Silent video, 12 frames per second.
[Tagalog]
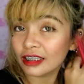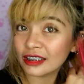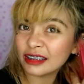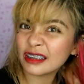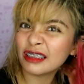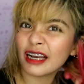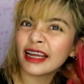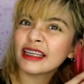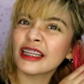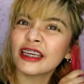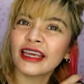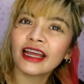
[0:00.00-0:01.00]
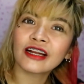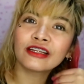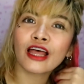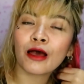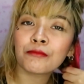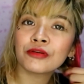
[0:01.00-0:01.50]
Kasi dry na yung hair
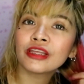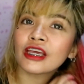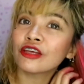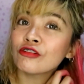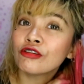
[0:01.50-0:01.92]
namin eh.